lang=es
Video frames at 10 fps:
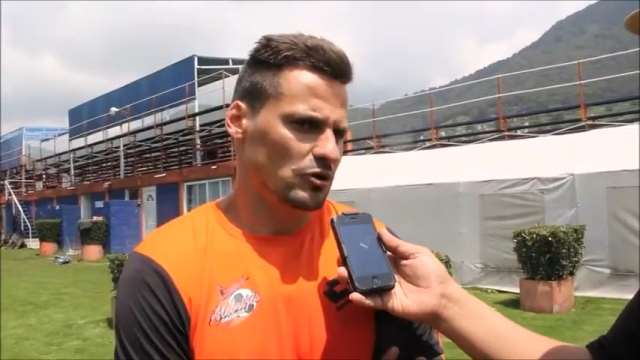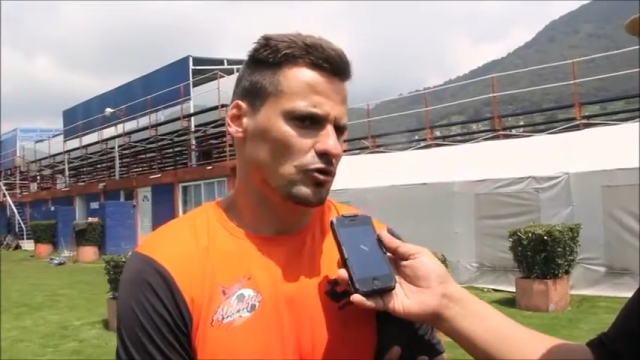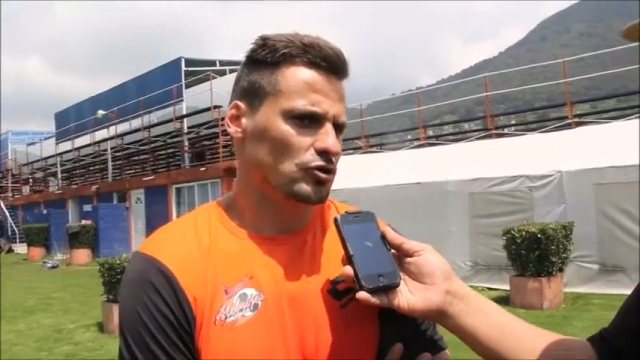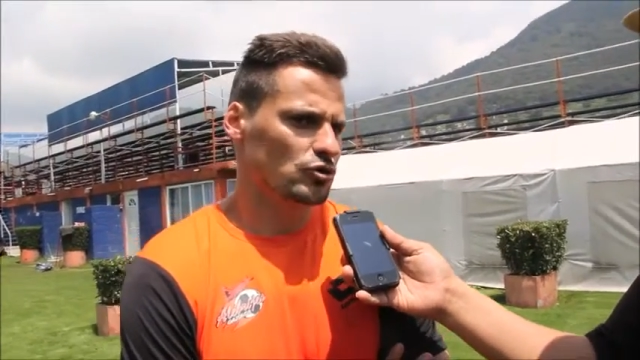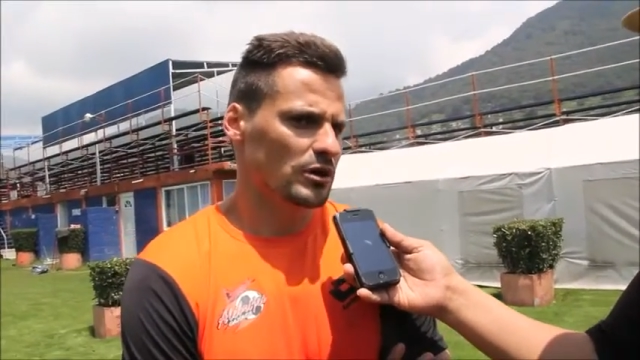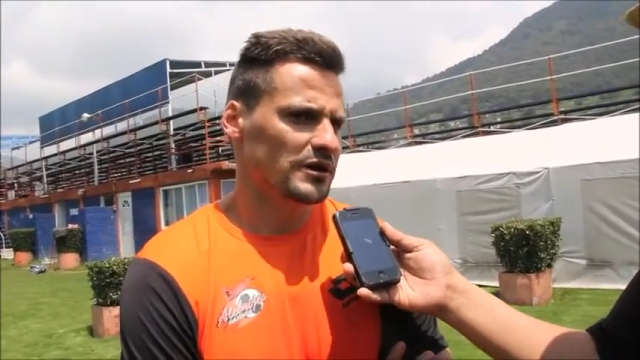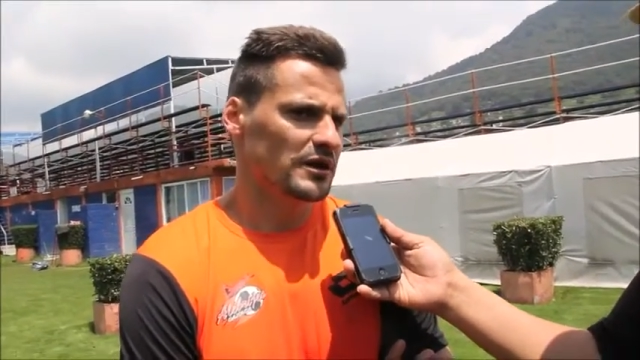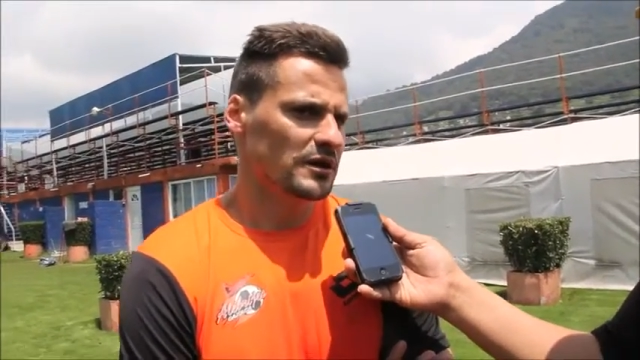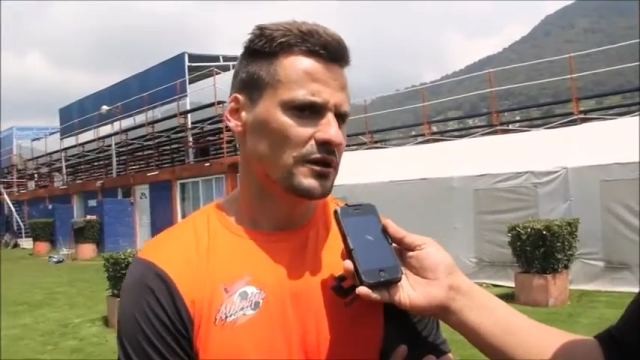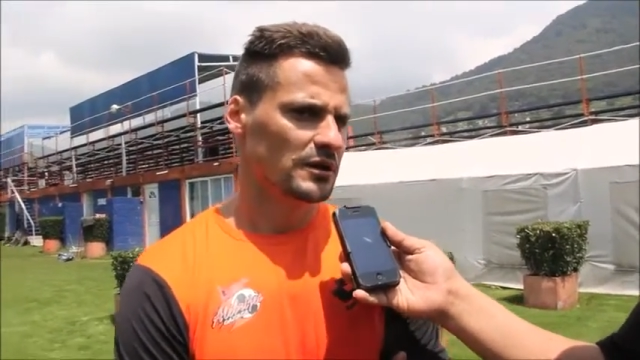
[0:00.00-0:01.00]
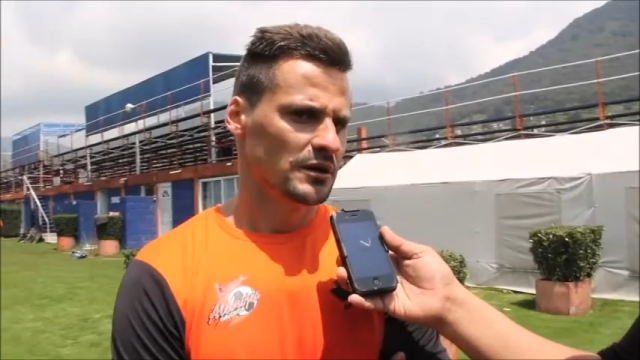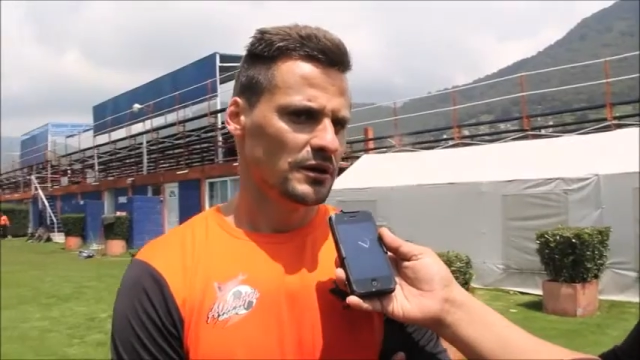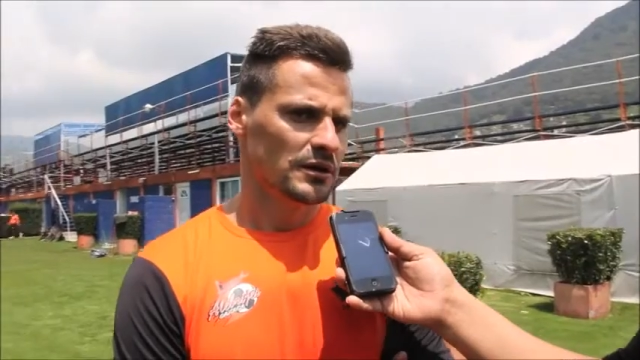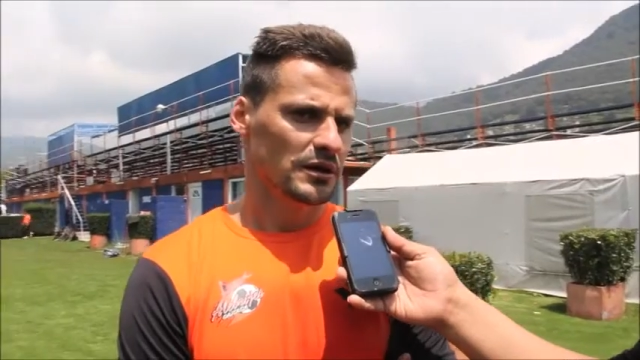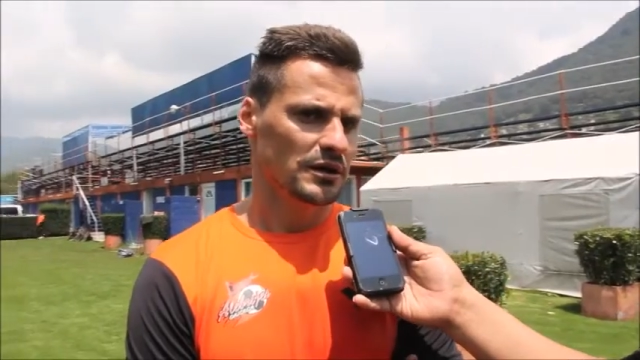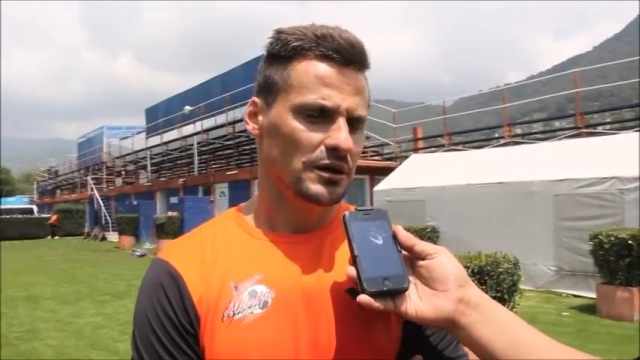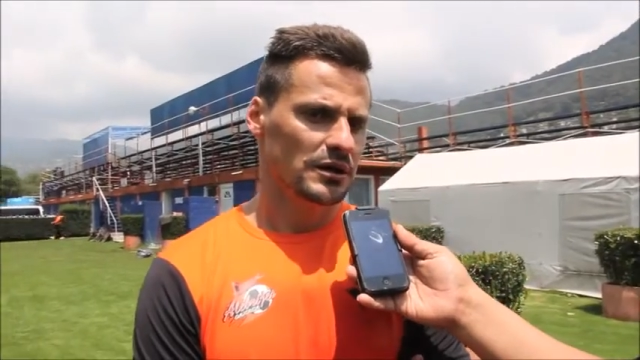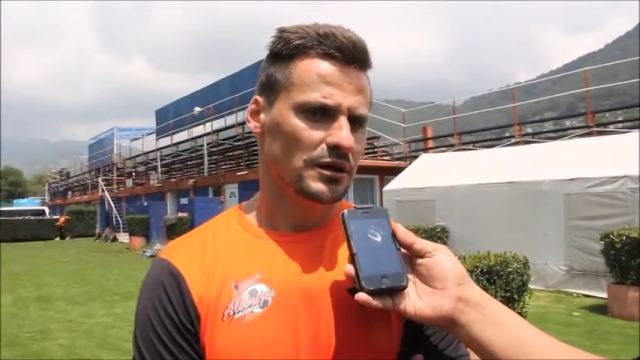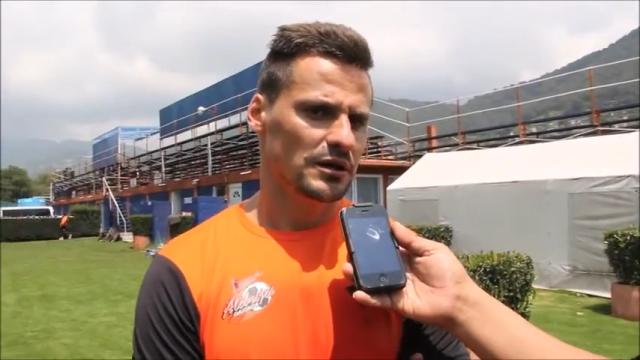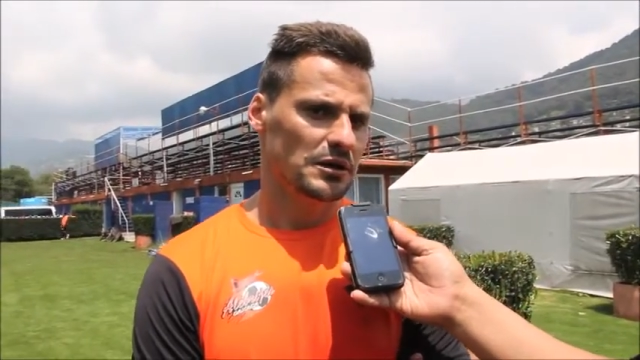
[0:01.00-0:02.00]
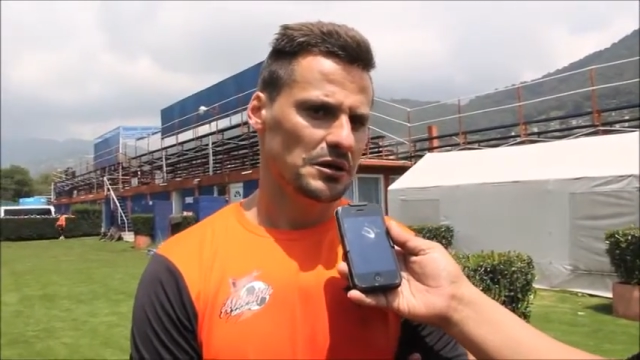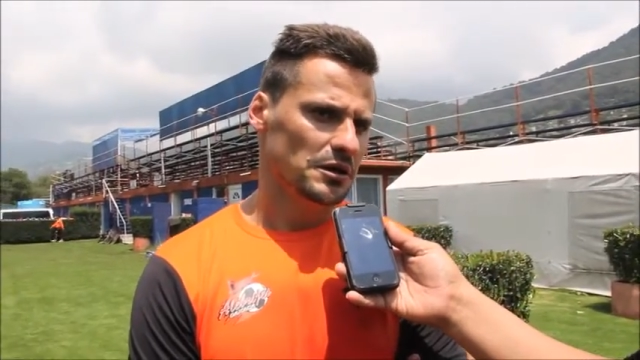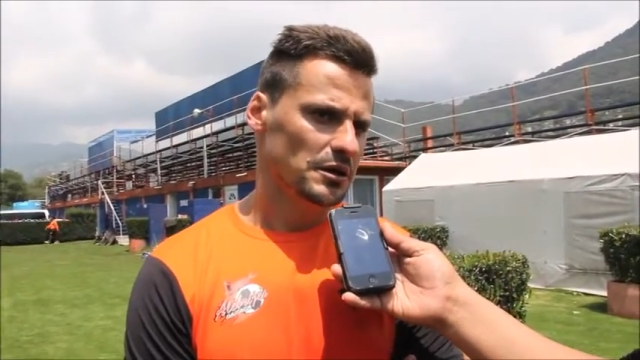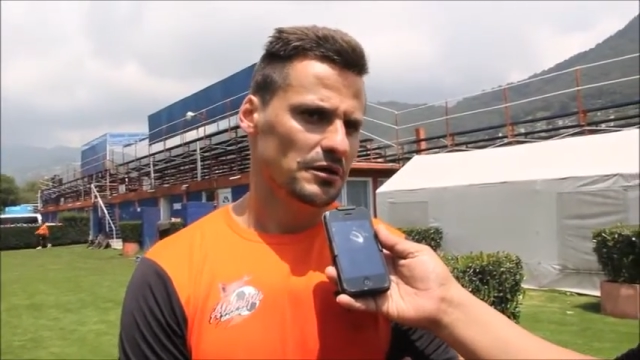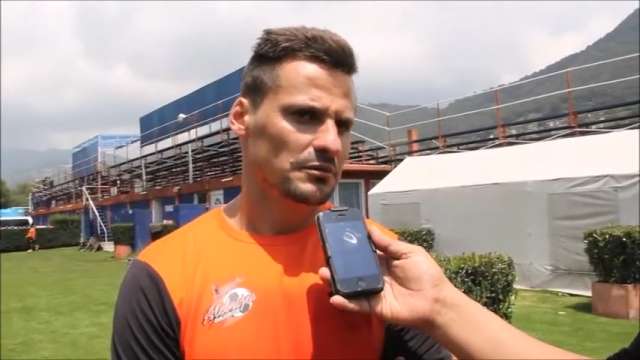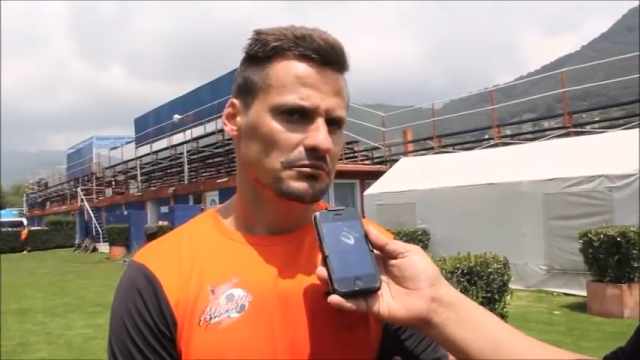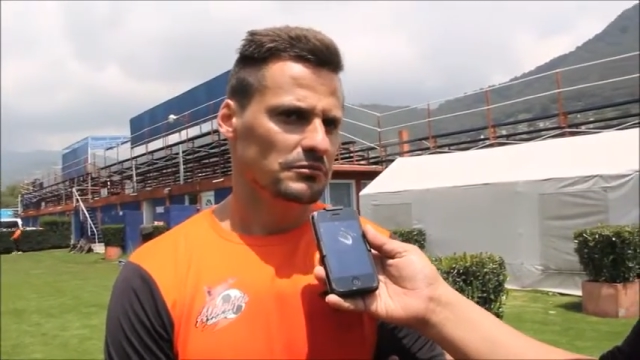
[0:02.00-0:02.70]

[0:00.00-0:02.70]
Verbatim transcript: mejor todavía. Eh,